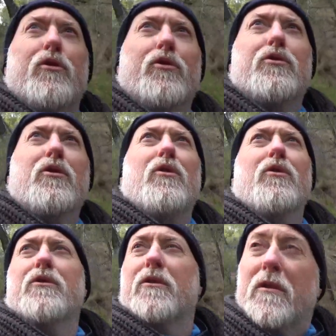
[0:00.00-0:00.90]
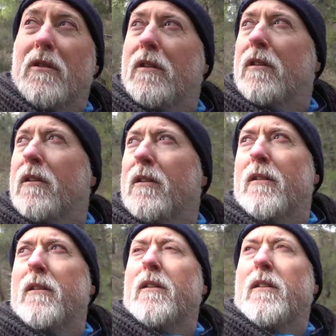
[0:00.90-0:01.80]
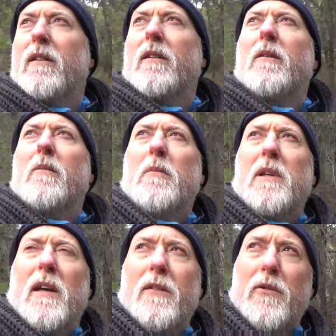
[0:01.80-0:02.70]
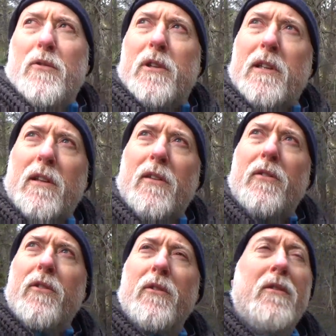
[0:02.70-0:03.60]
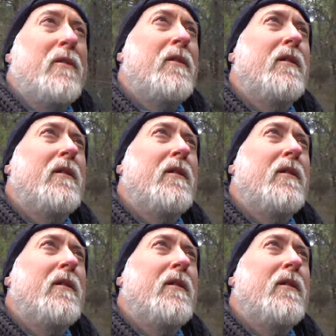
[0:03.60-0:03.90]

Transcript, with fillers: los ojos, mirando con atención